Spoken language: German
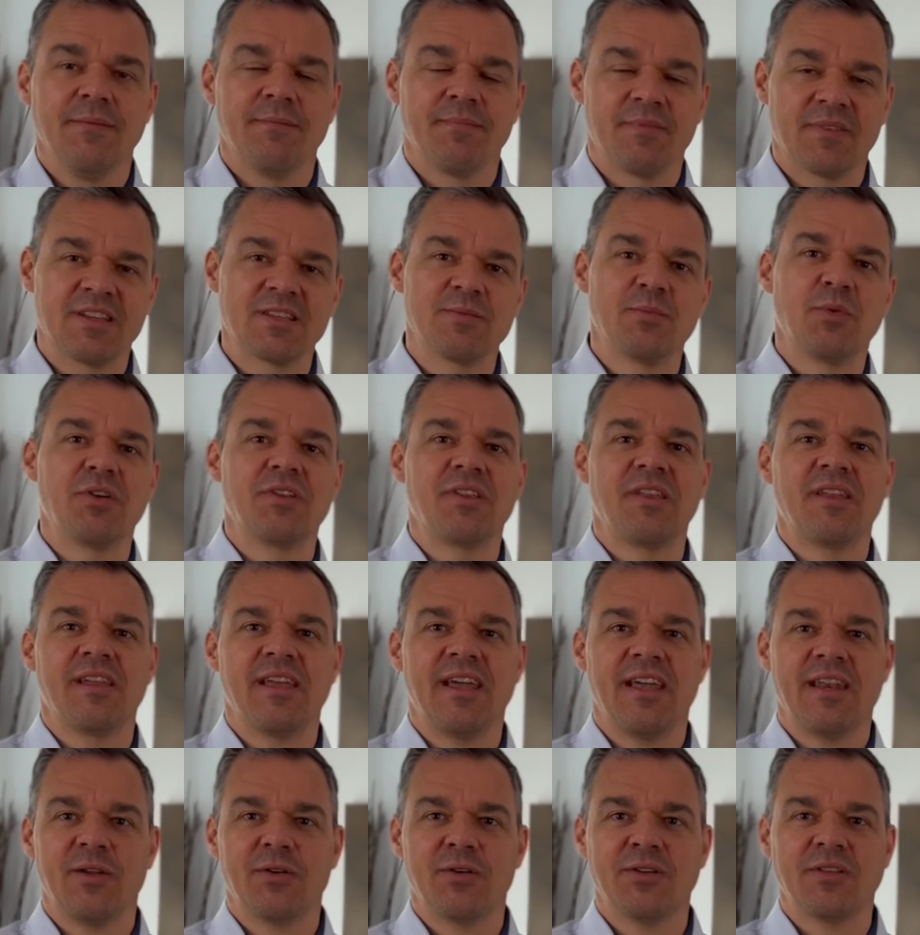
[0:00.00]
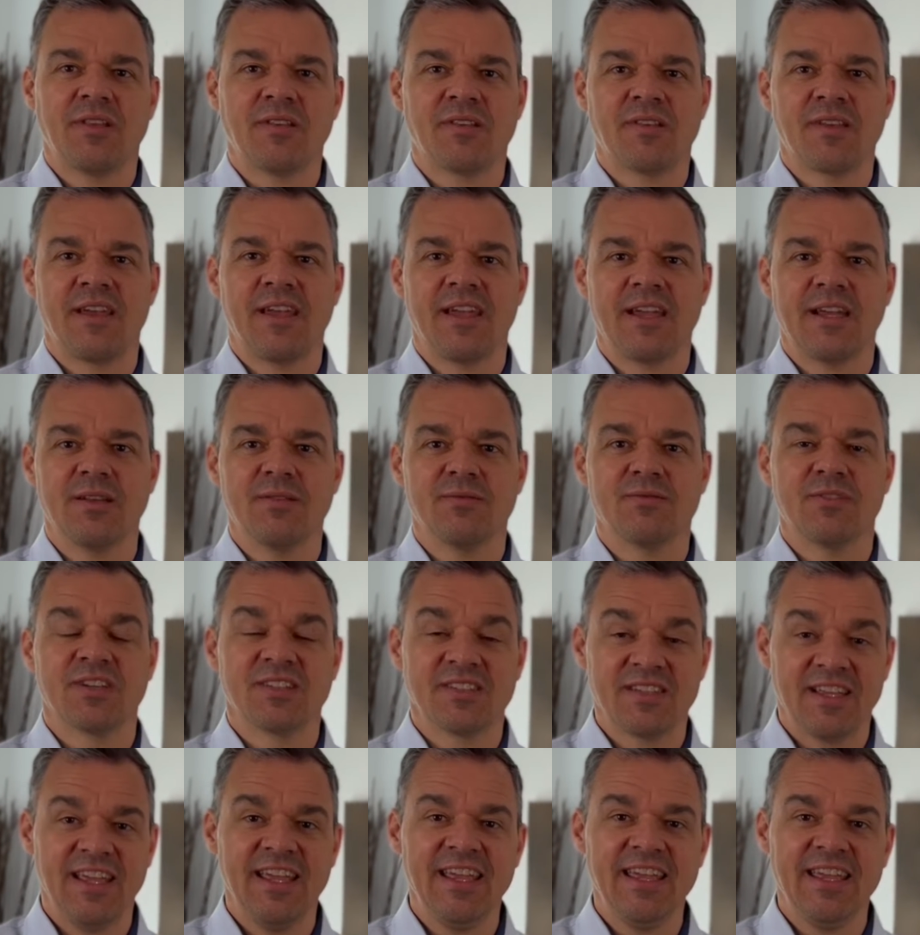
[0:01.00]
Und das möchte ich gerne heute zeigen,
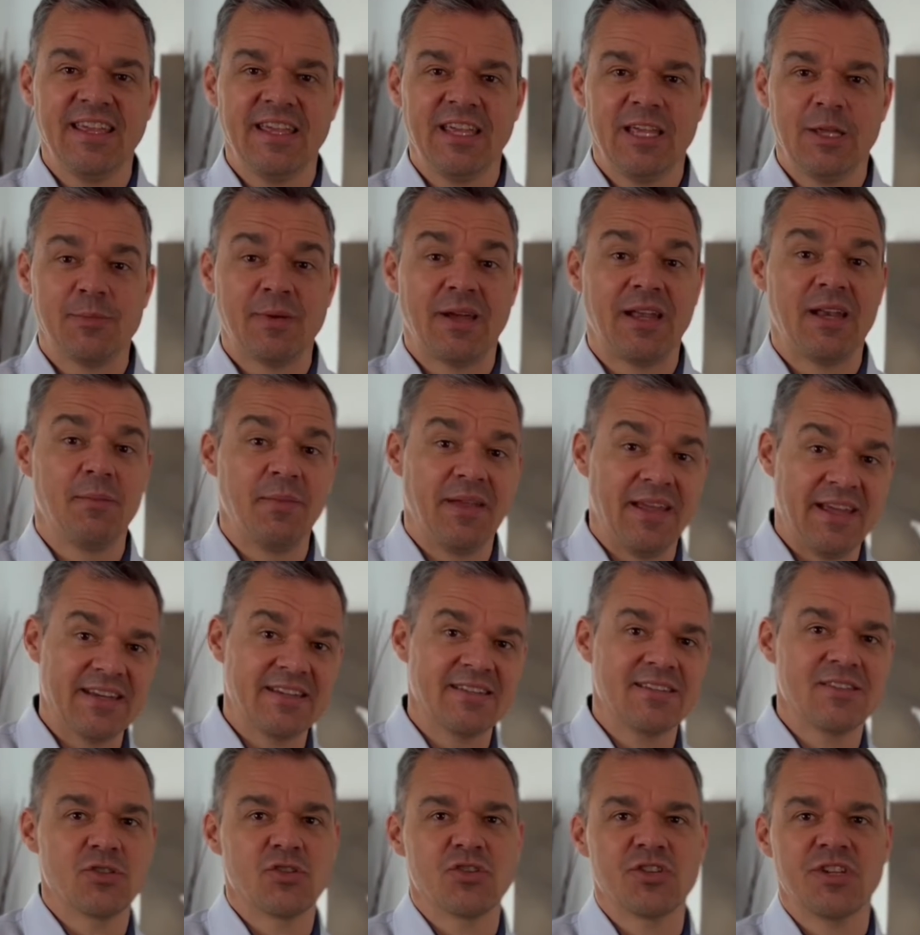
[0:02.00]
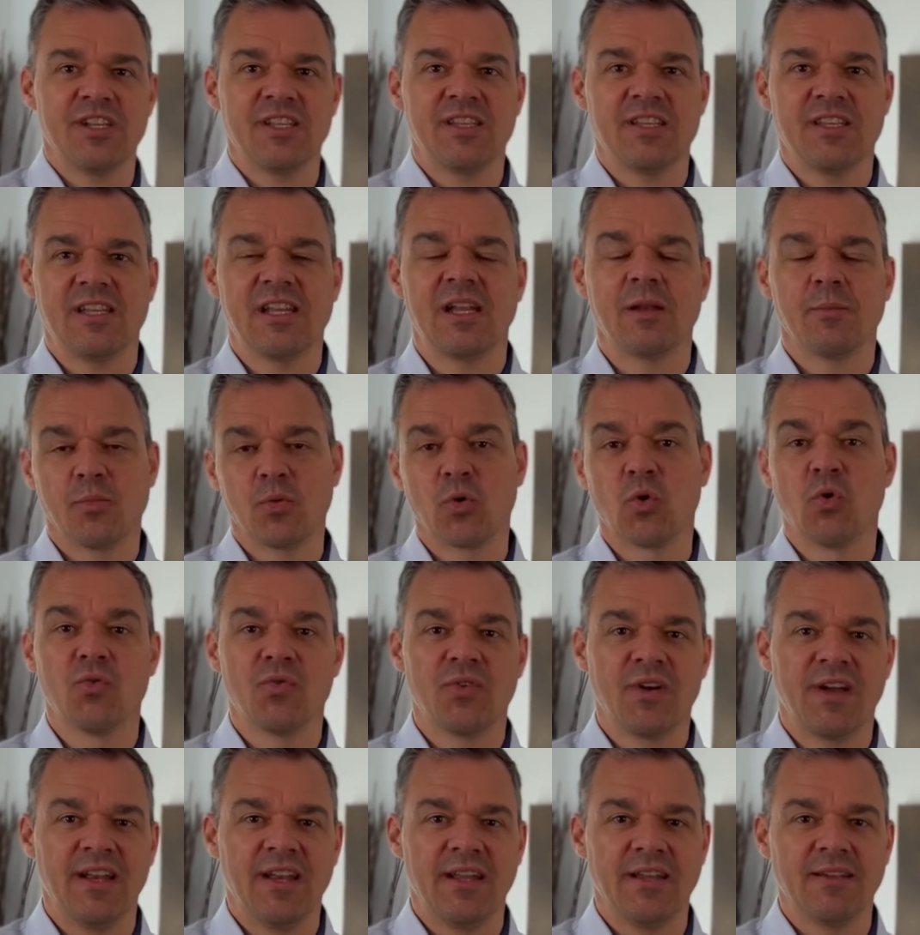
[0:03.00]
was ich in einem ersten Schritt in einem
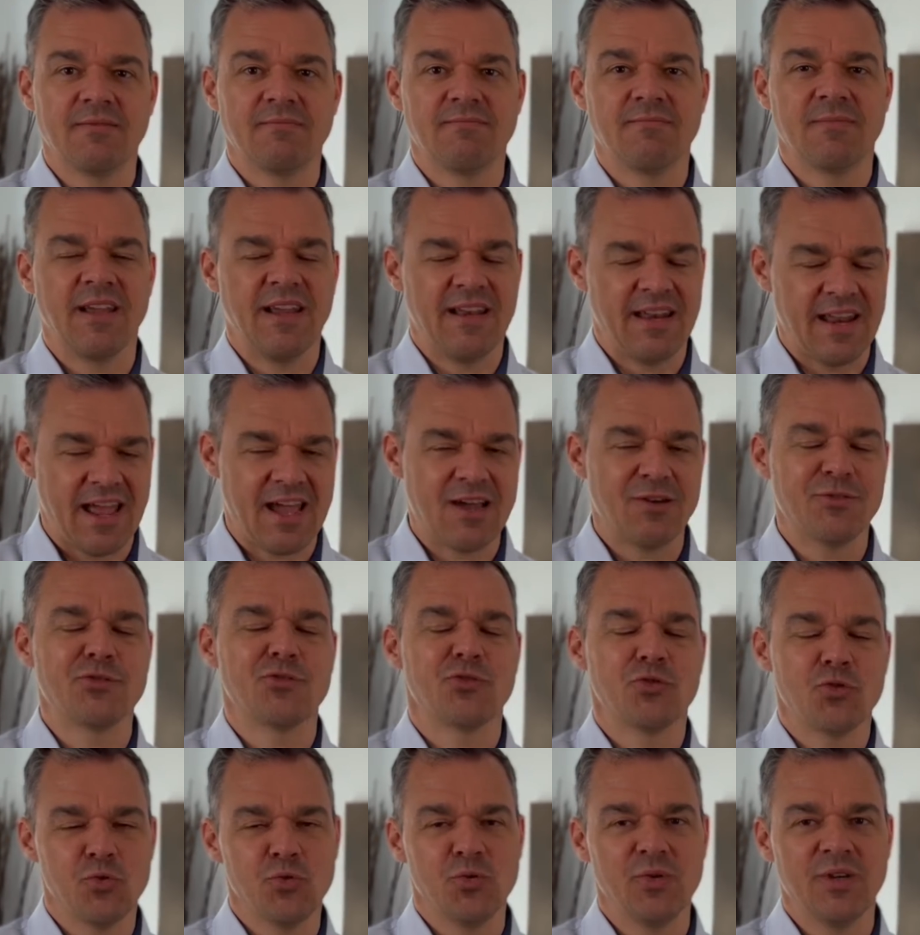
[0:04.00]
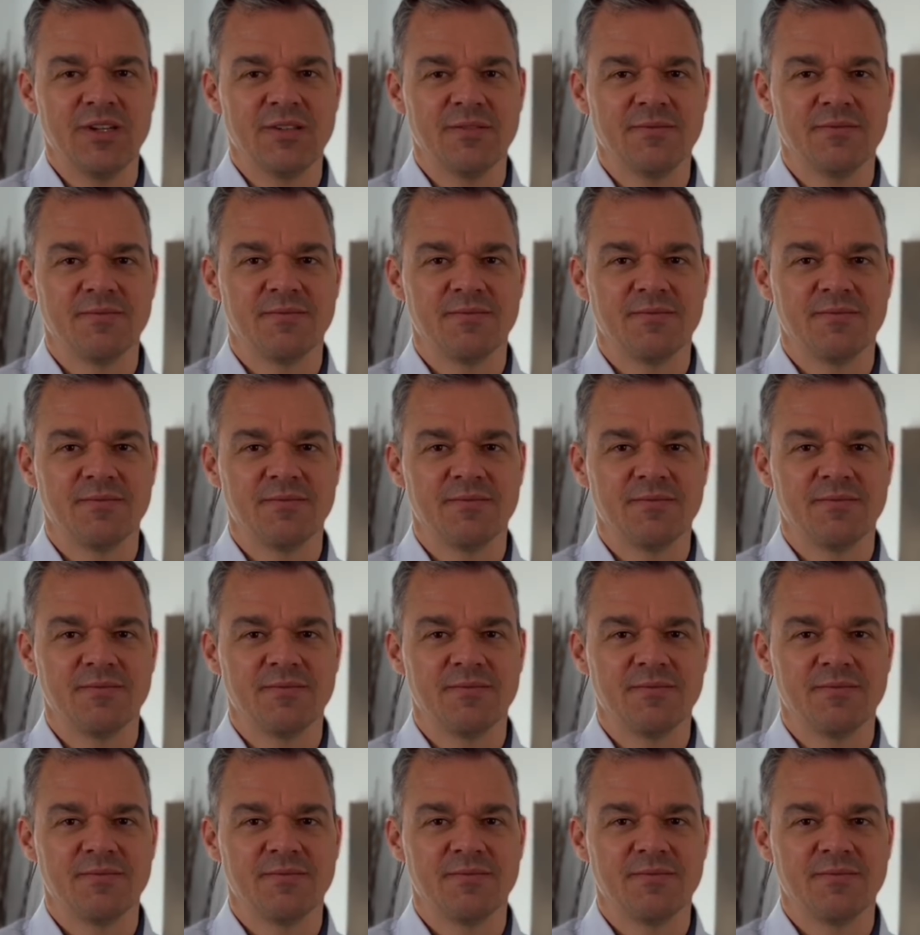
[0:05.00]
Profiling genau tue.